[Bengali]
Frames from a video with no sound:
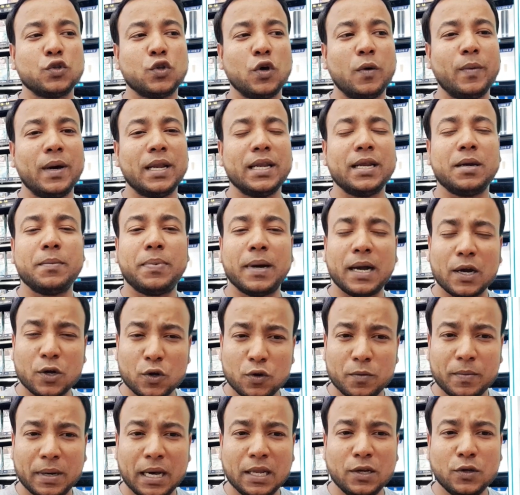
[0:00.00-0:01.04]
তমালের ভাগ্য
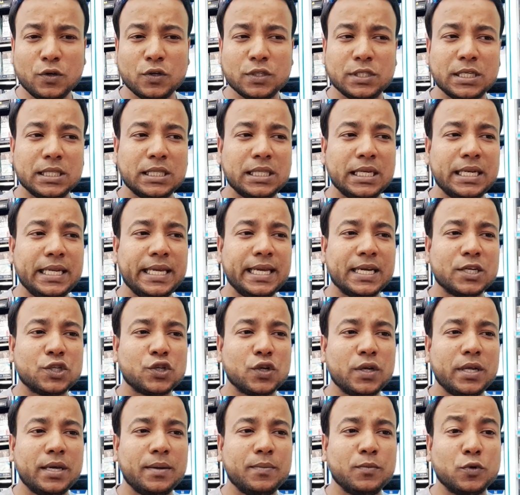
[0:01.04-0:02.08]
ভালো যে তিনি
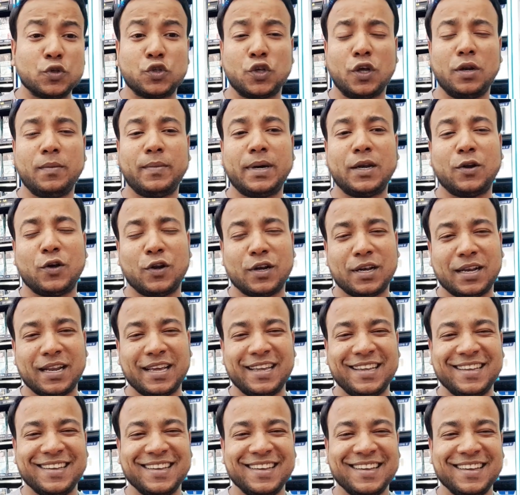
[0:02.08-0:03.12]
আসলে মুসলমান হন
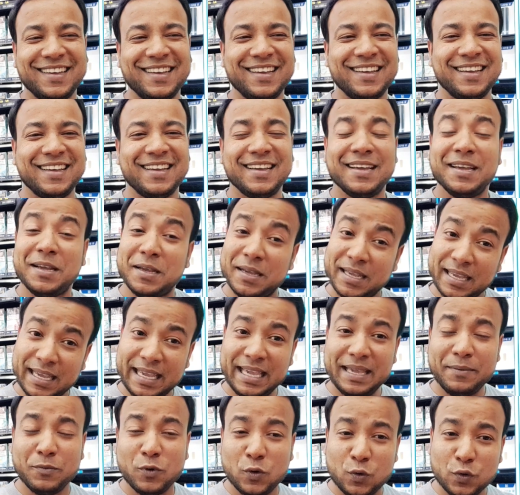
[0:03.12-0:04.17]
নাই
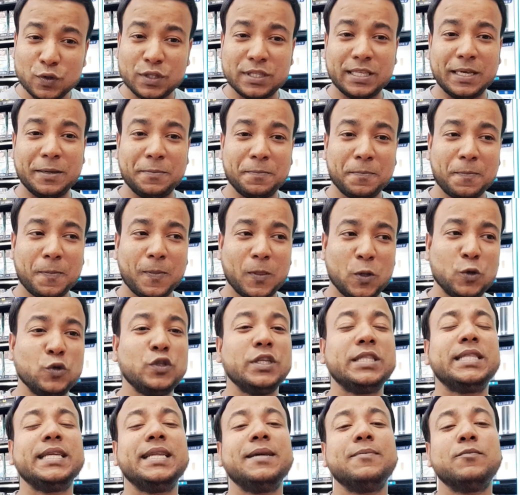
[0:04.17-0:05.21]
এই মুহূর্তে
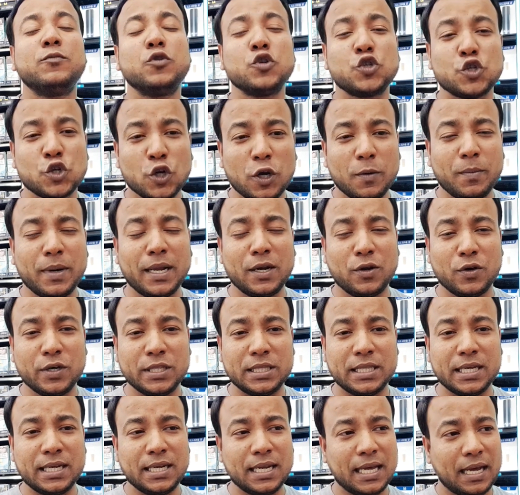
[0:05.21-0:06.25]
যদি তিনি মুসলমান
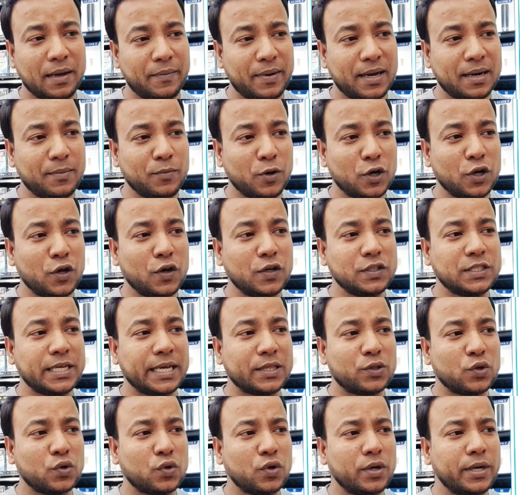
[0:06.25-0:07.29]
হইতেন আমার মনে হয় যে
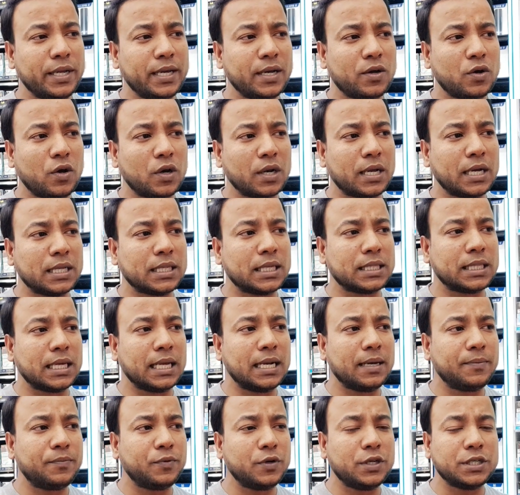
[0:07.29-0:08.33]
এতক্ষণে কলকাতা
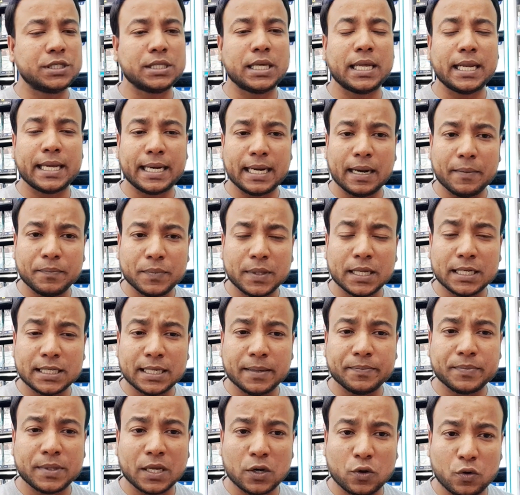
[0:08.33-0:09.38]
থানা পুলিশ তারে গ্রেপ্তার
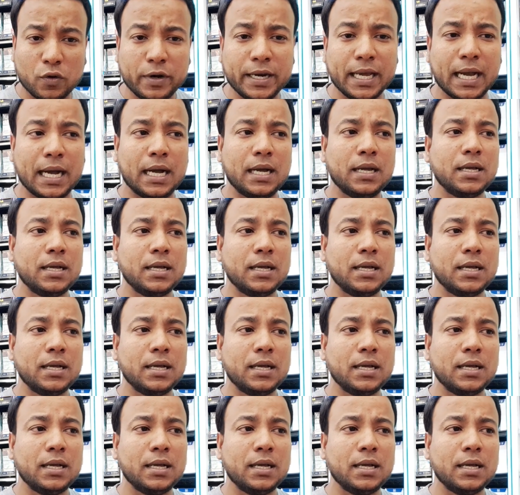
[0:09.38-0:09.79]
ট্রেপ্তার কইরা